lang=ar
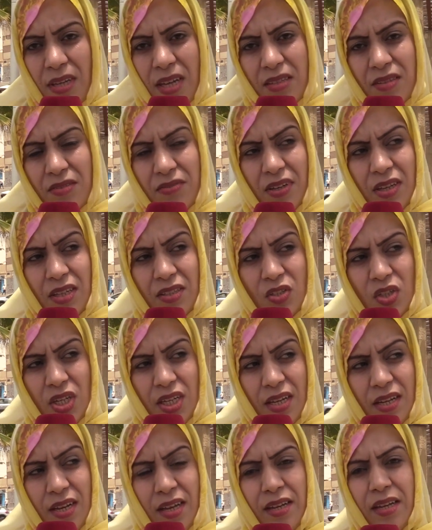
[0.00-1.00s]
كانت فقط
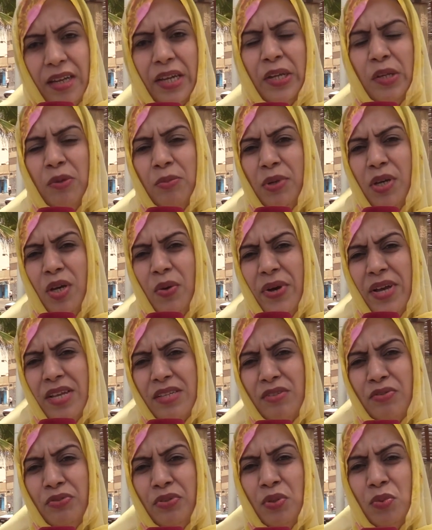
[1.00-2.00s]
جايه لاهل خريبكه
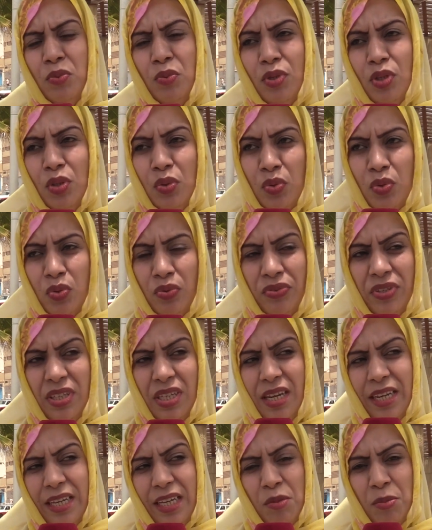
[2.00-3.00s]
واسفي
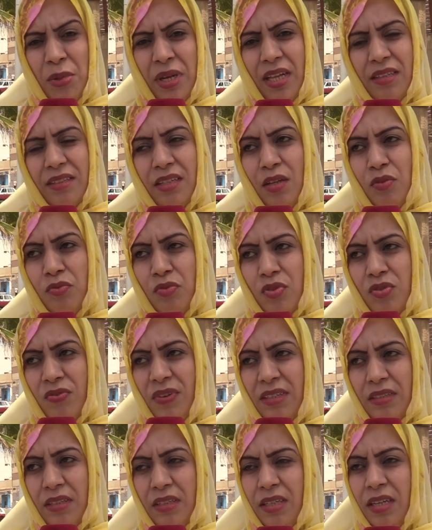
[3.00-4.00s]
واليوسفيه هيك المناطق
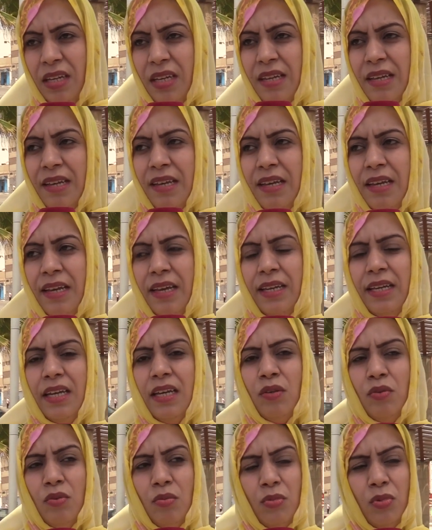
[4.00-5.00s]
الفosfatيه
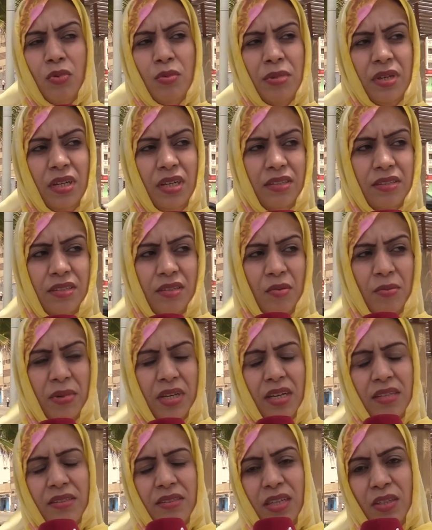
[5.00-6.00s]
لانهم هما حتى هما
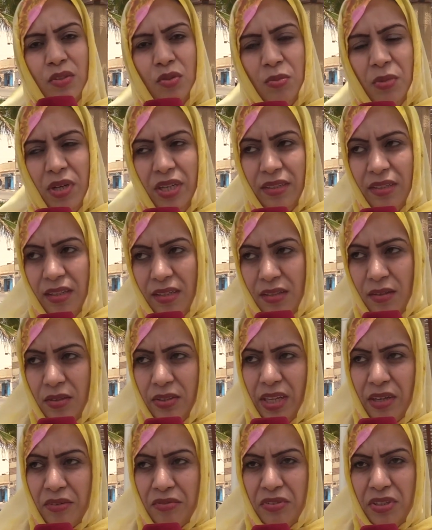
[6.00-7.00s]
كانت عندهم واحد
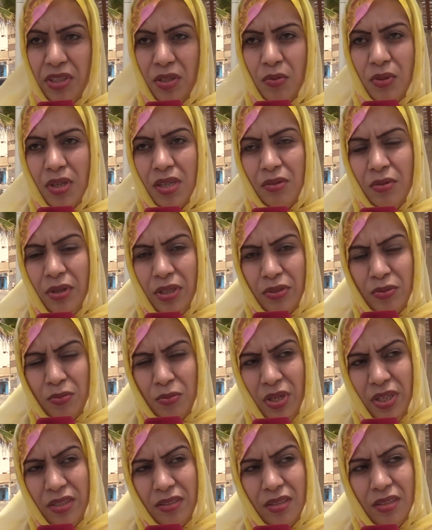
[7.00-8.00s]
الظرفيه وكانوا
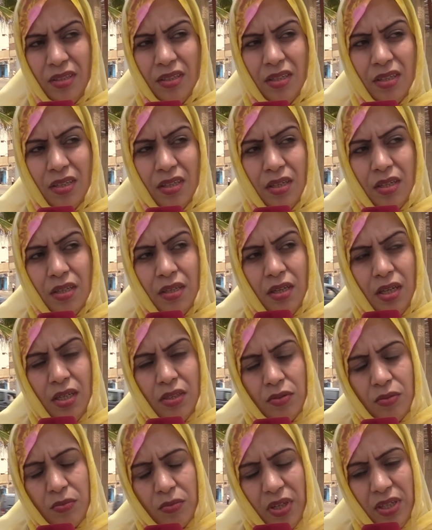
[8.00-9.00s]
عندهم واحد
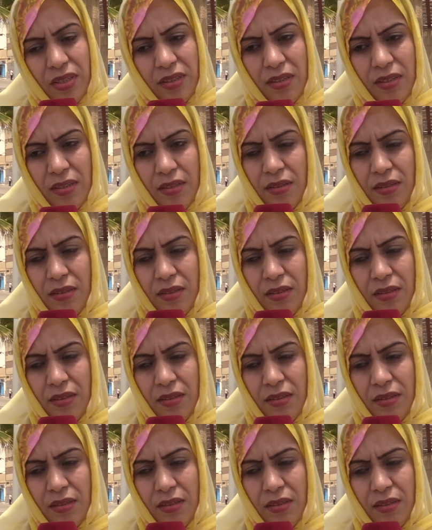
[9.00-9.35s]
عندهم واحد